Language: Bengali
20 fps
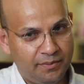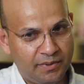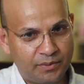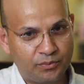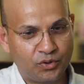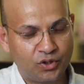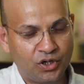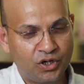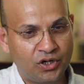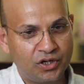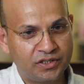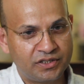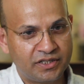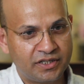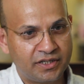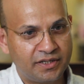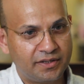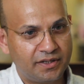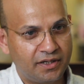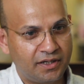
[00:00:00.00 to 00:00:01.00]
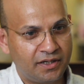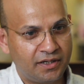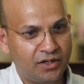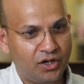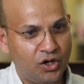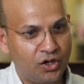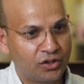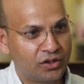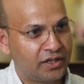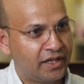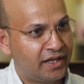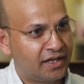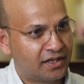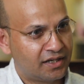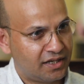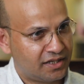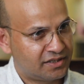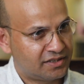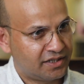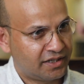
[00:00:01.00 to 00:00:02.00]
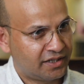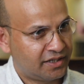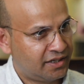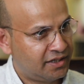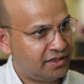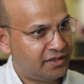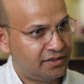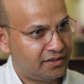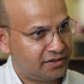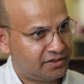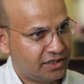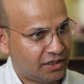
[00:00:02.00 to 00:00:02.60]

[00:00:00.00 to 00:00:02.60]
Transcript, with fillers: আমার মনে হয় যে অনলাইন ক্লাসটাকেই